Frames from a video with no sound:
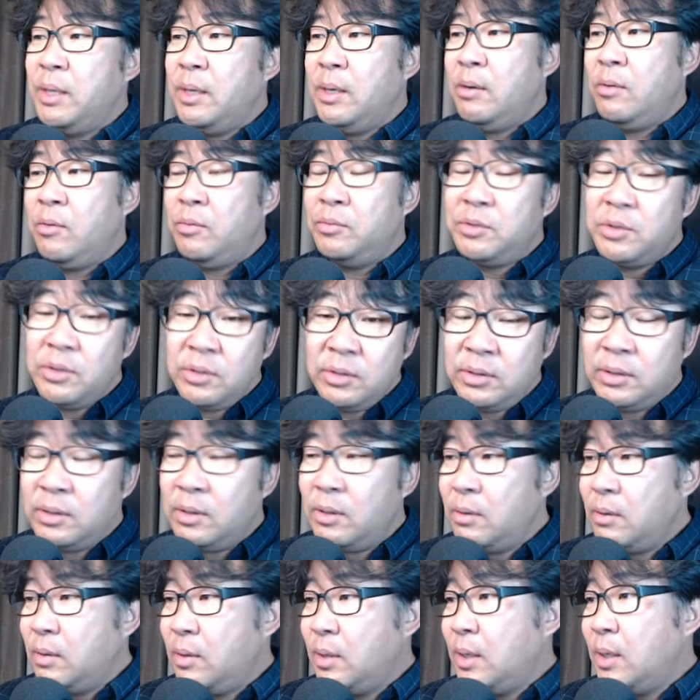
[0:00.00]
엄청 크죠?
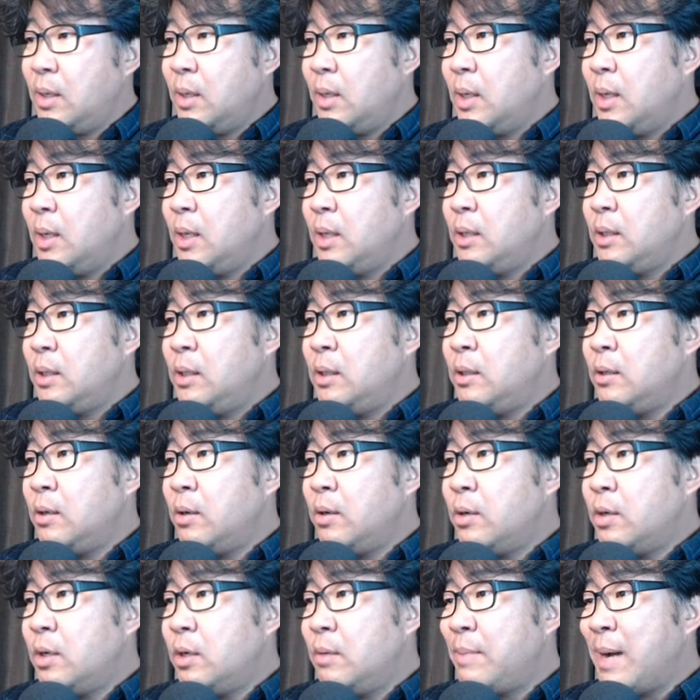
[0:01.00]

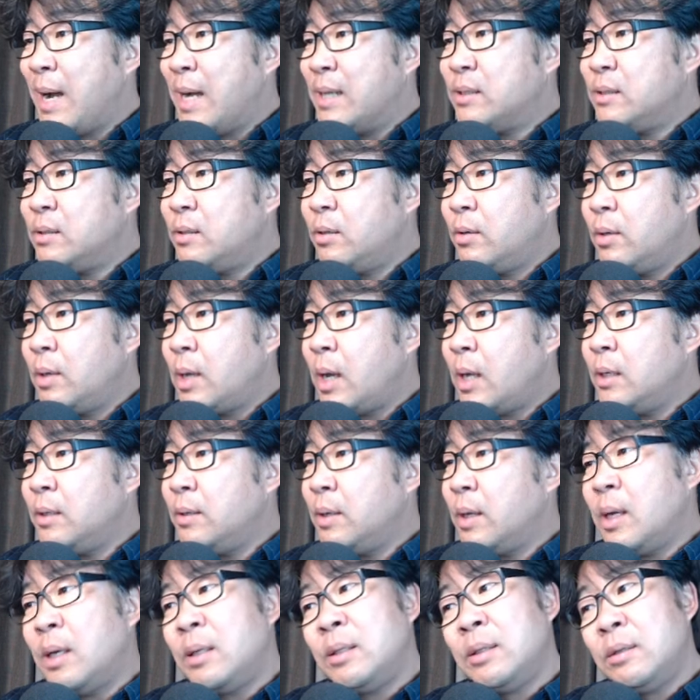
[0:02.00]
이거를 마스터로 아니
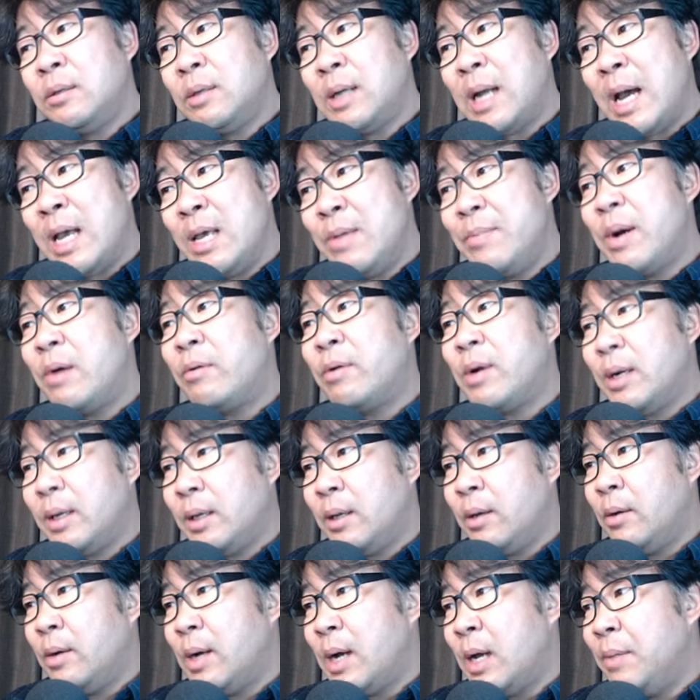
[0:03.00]
이건 아이방으로
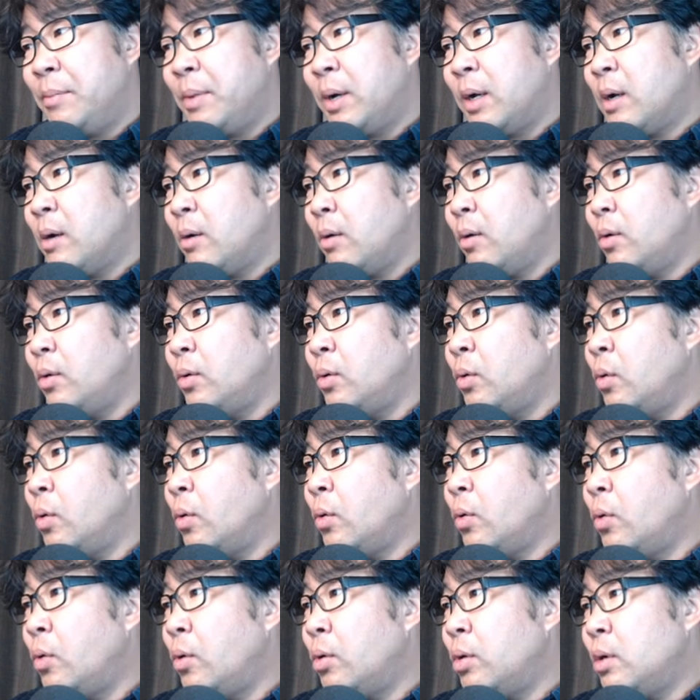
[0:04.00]
할게요. 아이방하고
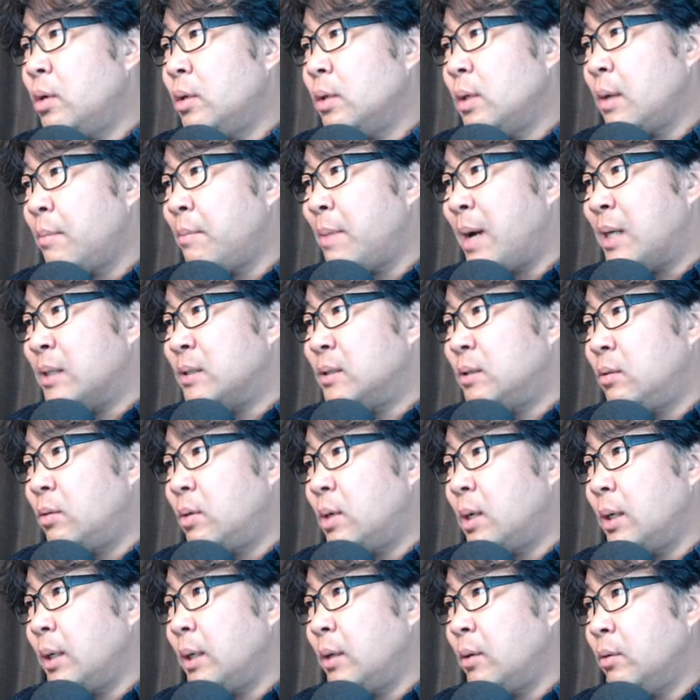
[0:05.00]
요거를 그냥 마스터로
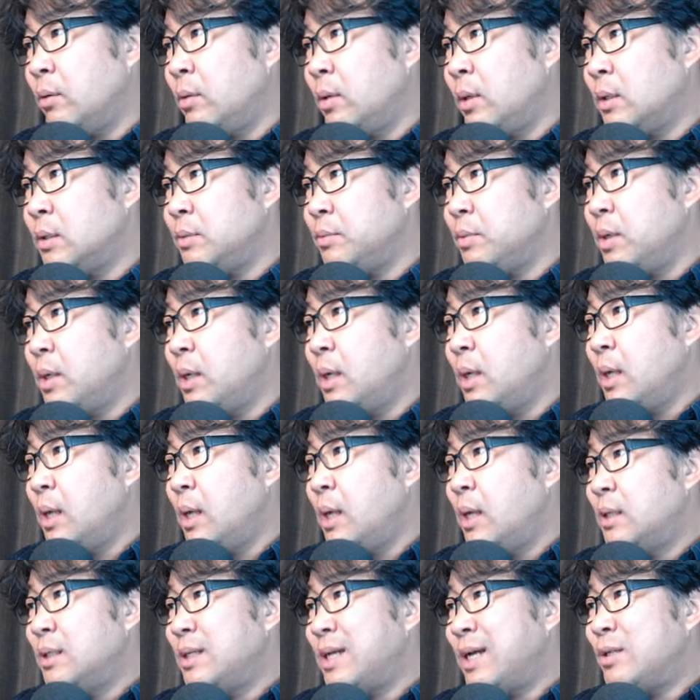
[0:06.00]
하는 게 어떨까 싶어요.
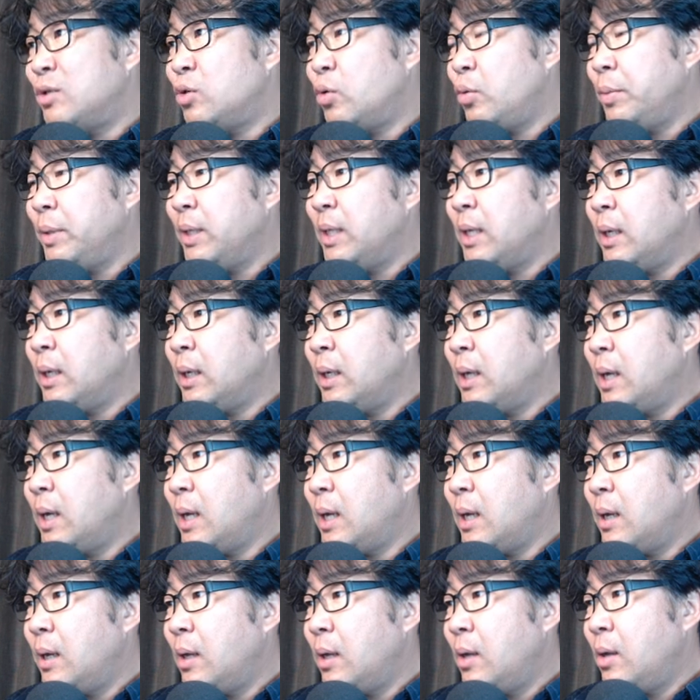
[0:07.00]
4.5m니까
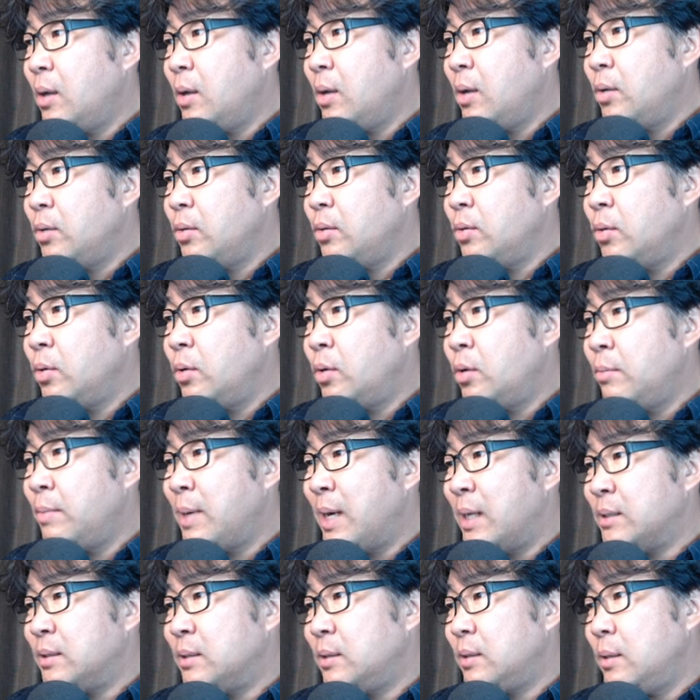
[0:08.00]
요를
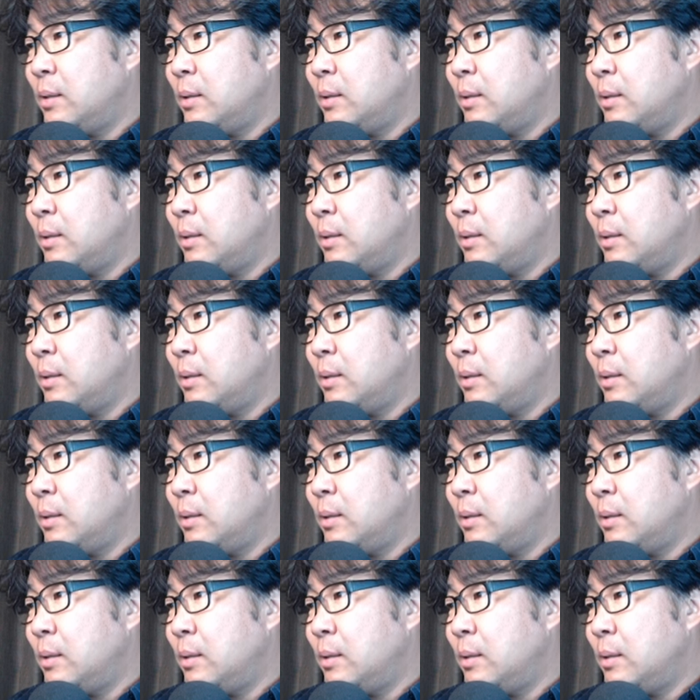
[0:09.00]
마스터.